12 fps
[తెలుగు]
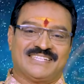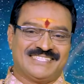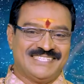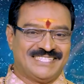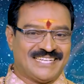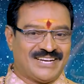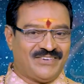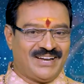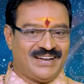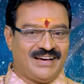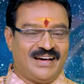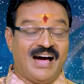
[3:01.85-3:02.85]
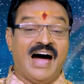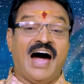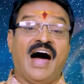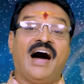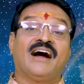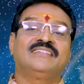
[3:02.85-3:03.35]
దర్శించటం వలన
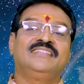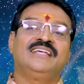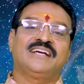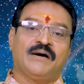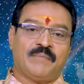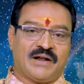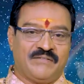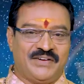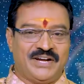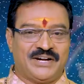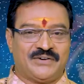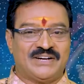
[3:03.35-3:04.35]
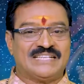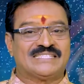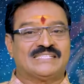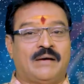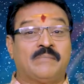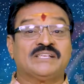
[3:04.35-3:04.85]
ఆర్థికపరమైనటువంటి
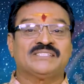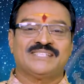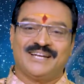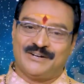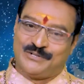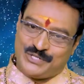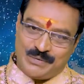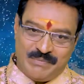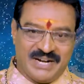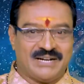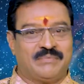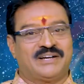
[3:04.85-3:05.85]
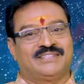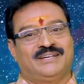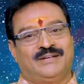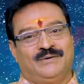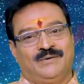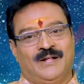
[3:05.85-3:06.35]
సమస్యల నుంచి
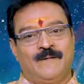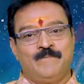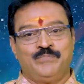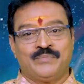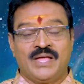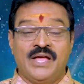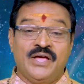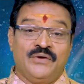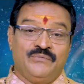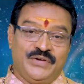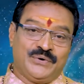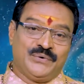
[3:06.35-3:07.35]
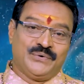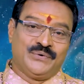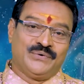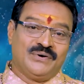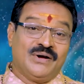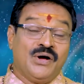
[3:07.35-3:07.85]
బయటపడతారు వీరు
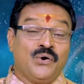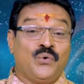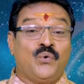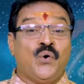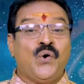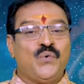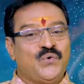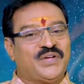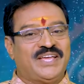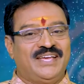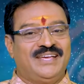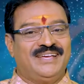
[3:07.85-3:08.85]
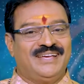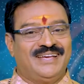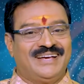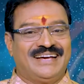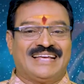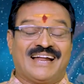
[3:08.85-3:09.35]
గోవుకి
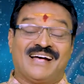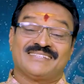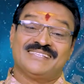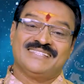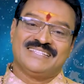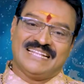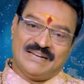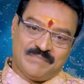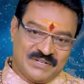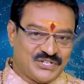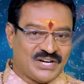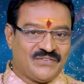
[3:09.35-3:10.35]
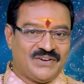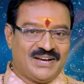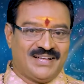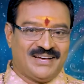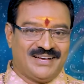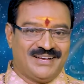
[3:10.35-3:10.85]
గ్రాసం తినిపించటం
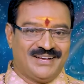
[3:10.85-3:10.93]
వలన